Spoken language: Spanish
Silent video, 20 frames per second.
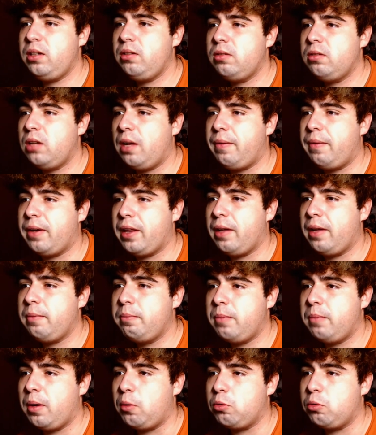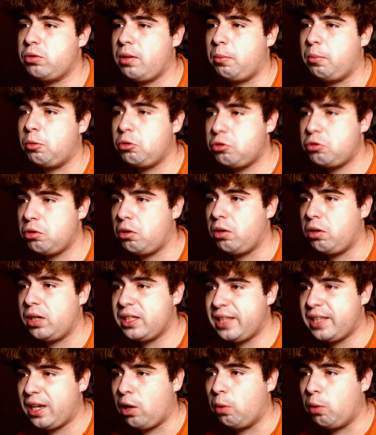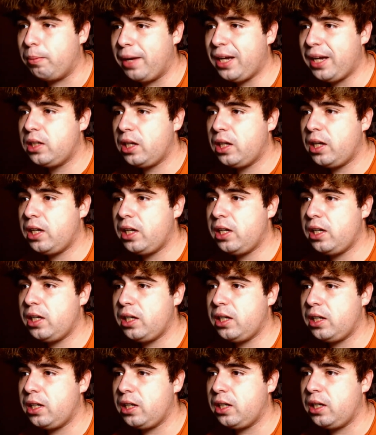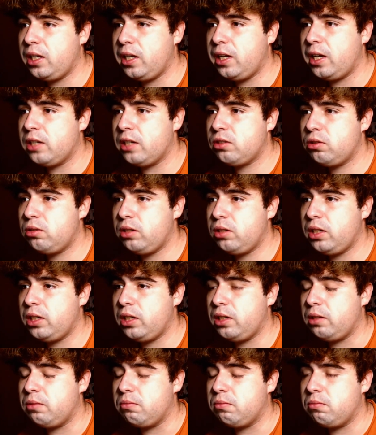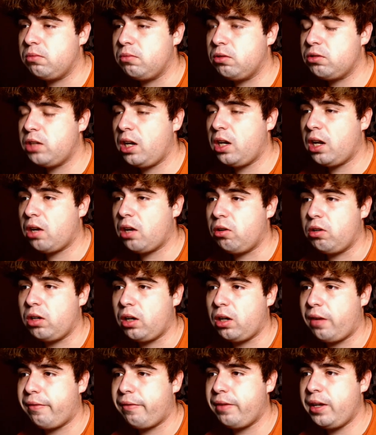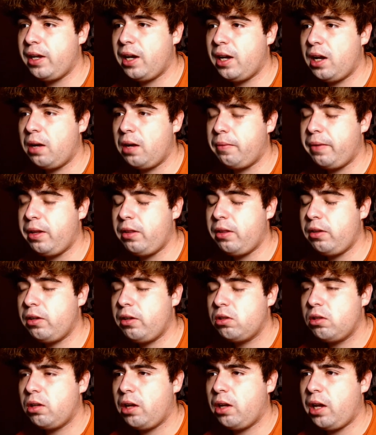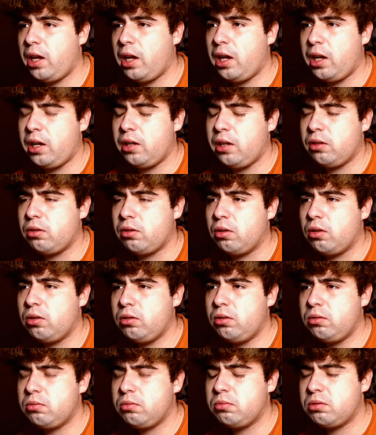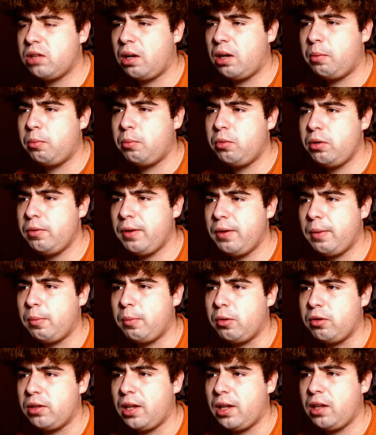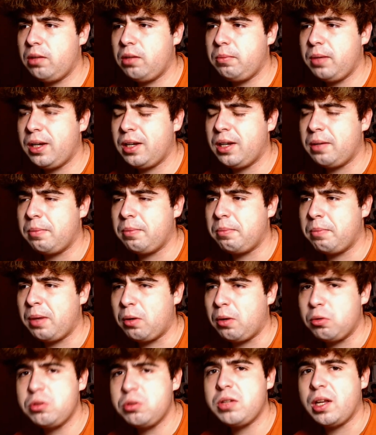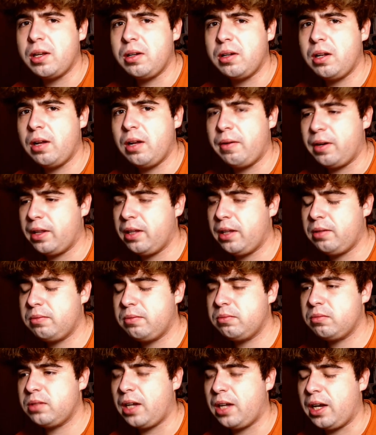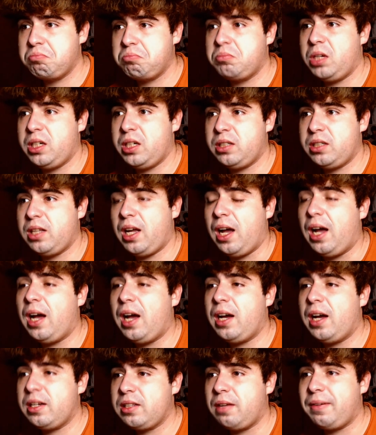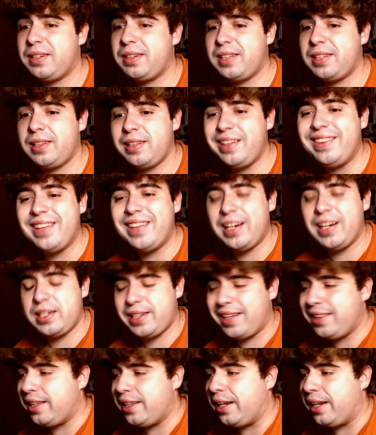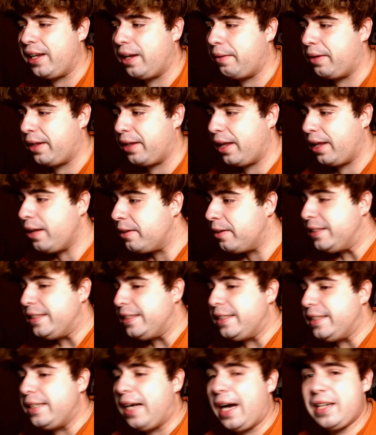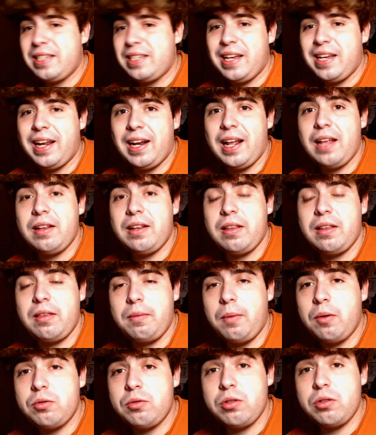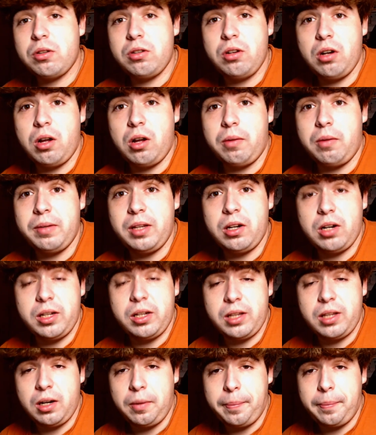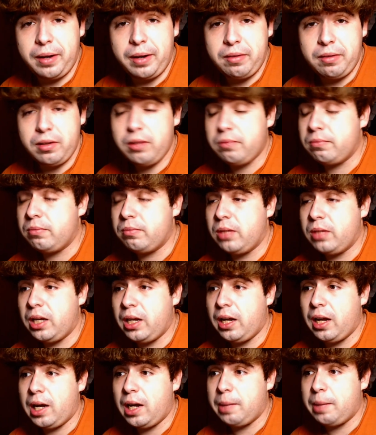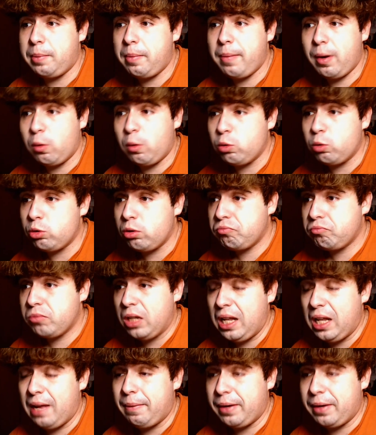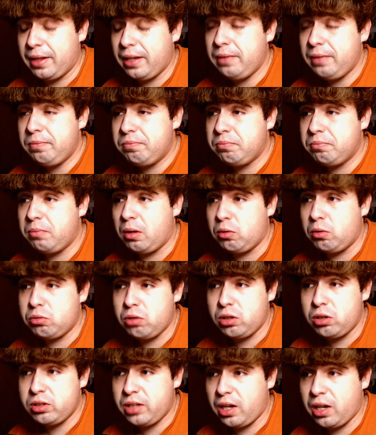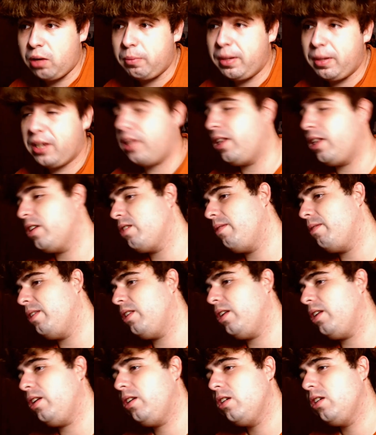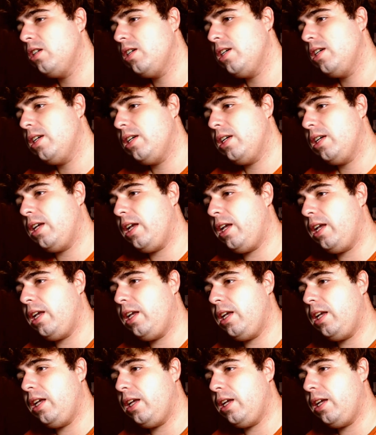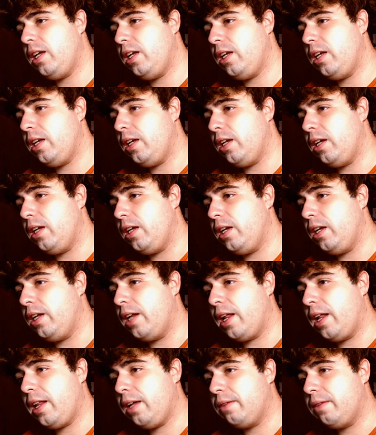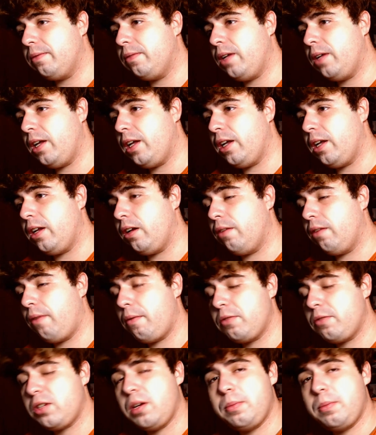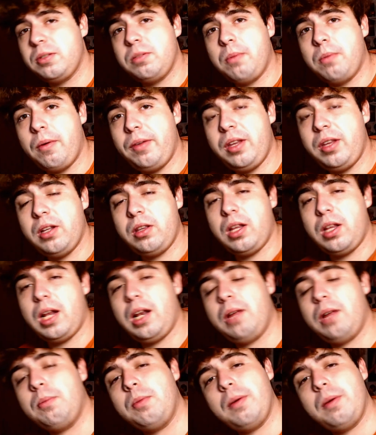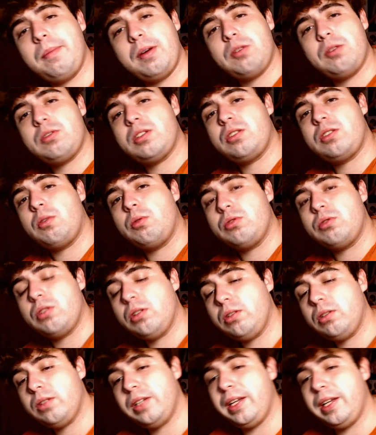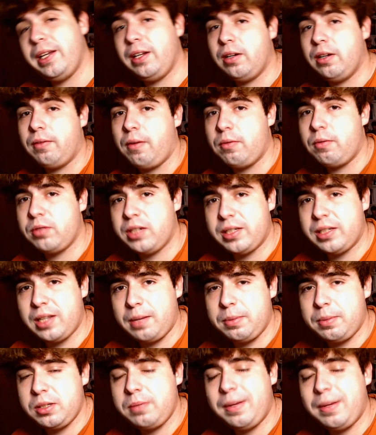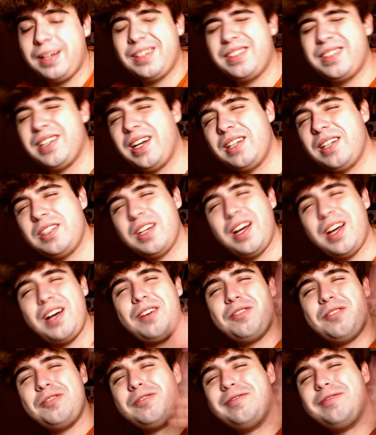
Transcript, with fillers: la verdad. Me gusta mucho este comeback y, eso, y no sé, la coreografía, el vídeo eh, y todo está muy bien montado y me, gusta, la verdad. O sea, está, está bastante interesante, la verdad. Así que nada, decidme vosotros en los comentarios qué tal os pareció. Eh, a mí me gustó, la verdad. Me gustó este comeback de Seventeen. Y, nada, eh, nos vemos en el próximo vídeo. Dale un buen me gusta si os gustó. Y nos vemos hasta la próxima. Chao, chao.